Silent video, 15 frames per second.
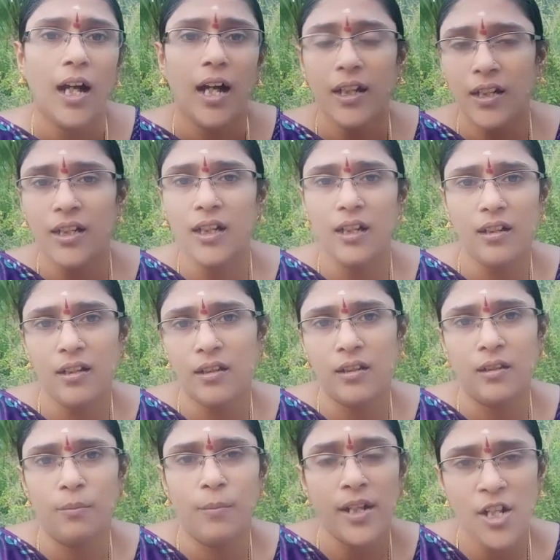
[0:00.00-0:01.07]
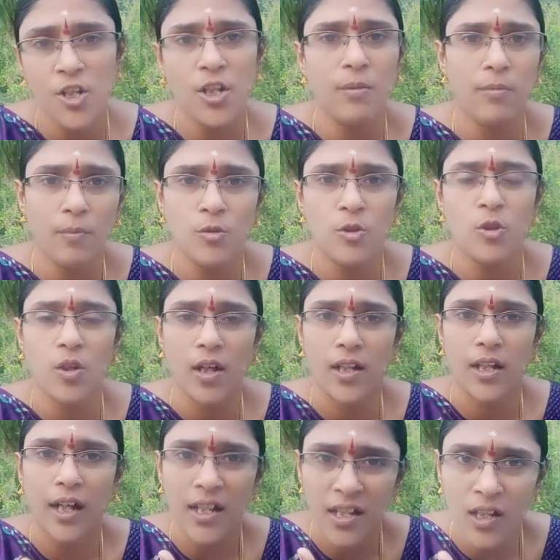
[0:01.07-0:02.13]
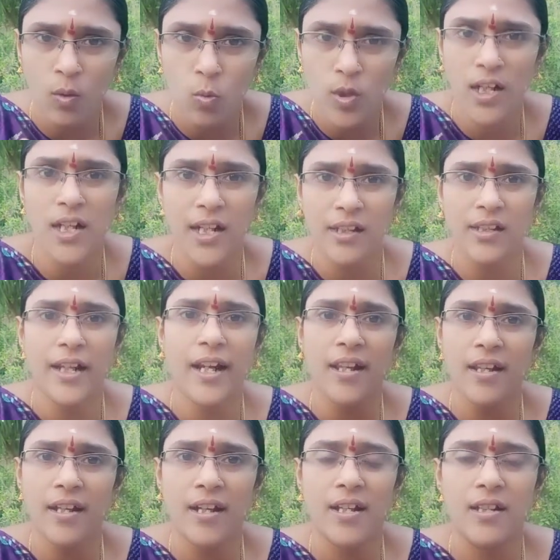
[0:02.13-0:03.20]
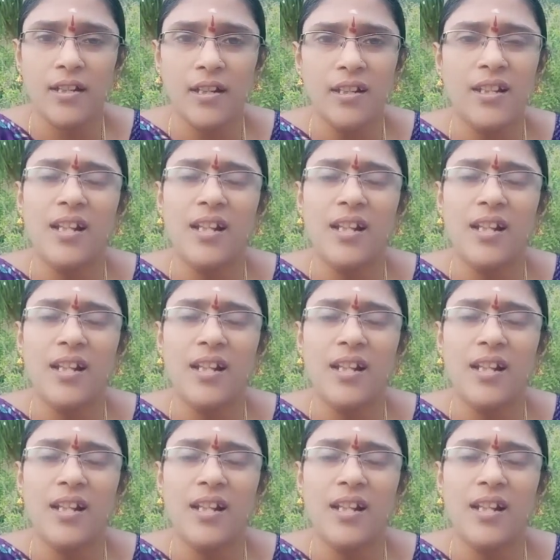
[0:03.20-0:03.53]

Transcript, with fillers: அதுதான் அந்த மறுஜென்மம்னு சொல்றது அந்த உடலை தேர்ந்தெடுத்து